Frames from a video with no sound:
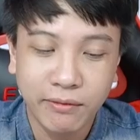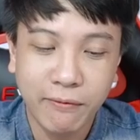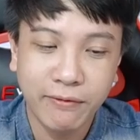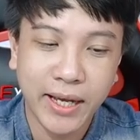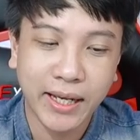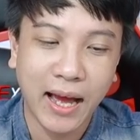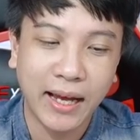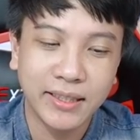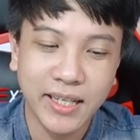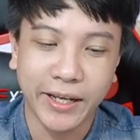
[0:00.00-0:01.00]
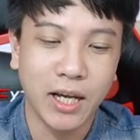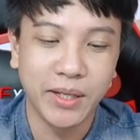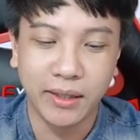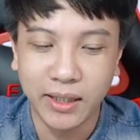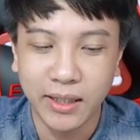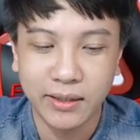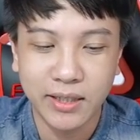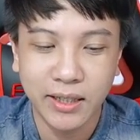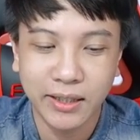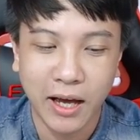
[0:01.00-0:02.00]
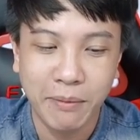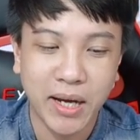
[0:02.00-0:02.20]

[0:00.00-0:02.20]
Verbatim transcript: và về cái trải nghiệm hiển thị trên cái